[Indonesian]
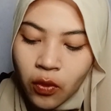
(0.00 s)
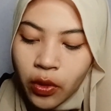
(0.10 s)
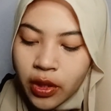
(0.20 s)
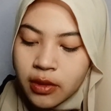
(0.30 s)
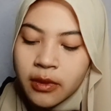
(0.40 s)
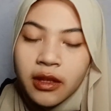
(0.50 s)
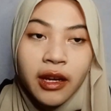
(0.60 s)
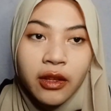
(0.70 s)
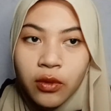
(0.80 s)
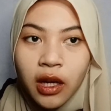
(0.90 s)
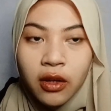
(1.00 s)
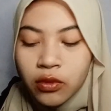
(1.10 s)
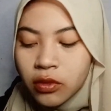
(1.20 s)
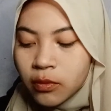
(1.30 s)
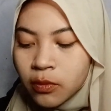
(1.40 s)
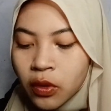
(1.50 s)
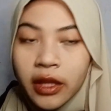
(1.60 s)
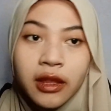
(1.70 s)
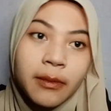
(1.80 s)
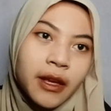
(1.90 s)
oh ya sebenarnya tuh aku
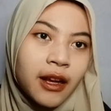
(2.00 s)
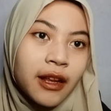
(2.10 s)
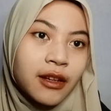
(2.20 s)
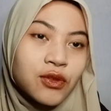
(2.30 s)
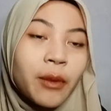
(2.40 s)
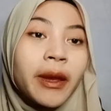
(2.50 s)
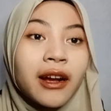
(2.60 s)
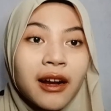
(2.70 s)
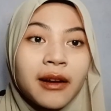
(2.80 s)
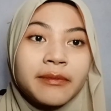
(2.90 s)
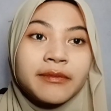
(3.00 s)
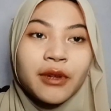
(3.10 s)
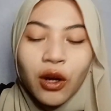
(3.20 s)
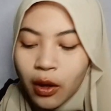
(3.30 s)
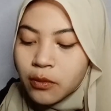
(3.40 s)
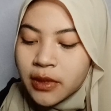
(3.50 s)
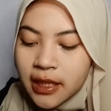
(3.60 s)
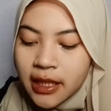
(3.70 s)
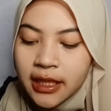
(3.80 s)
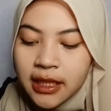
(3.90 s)
bukan tipikal yang suka makeup kalau
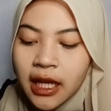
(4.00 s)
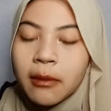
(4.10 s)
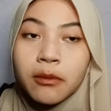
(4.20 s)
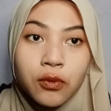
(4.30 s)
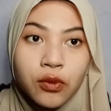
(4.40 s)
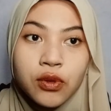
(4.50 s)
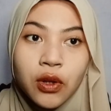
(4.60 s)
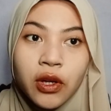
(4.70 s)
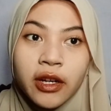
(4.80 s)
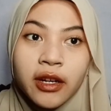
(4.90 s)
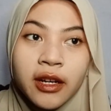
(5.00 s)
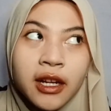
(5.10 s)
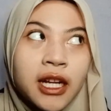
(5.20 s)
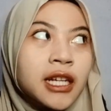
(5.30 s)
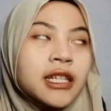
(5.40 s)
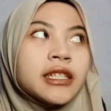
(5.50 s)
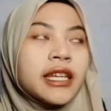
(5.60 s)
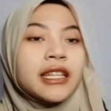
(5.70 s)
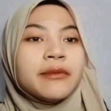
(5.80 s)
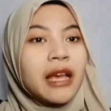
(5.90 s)
misalnya ke kampus or
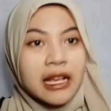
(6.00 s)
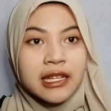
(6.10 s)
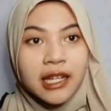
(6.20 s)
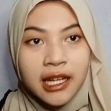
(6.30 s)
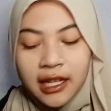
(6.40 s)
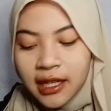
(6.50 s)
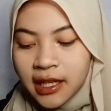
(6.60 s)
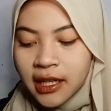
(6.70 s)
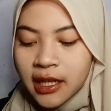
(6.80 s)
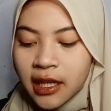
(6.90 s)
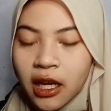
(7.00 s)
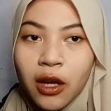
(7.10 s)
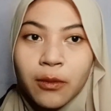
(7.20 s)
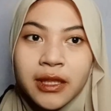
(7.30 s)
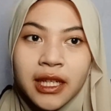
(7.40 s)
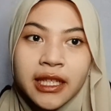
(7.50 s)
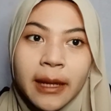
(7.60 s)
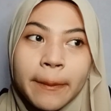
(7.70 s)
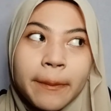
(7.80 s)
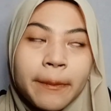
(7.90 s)
daily biasalah. kalau misalnya
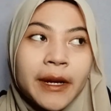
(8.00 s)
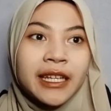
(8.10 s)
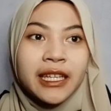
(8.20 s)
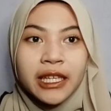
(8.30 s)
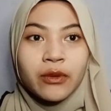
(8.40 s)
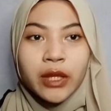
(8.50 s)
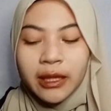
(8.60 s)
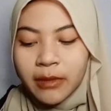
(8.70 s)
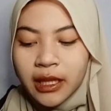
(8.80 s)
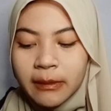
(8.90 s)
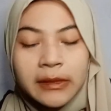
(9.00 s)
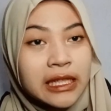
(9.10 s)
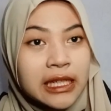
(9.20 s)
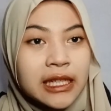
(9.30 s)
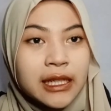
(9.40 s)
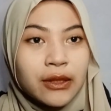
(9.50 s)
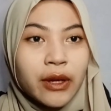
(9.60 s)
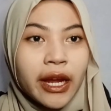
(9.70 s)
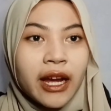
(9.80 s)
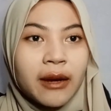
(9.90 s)
pergi with teman-teman gitu
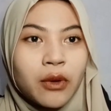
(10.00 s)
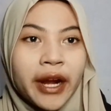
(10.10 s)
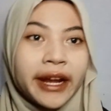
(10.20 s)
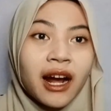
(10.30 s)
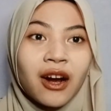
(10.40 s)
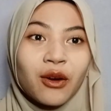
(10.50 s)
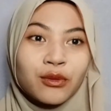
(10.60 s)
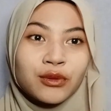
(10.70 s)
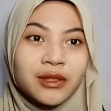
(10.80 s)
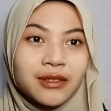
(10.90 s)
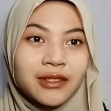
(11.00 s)
kayak mau hang out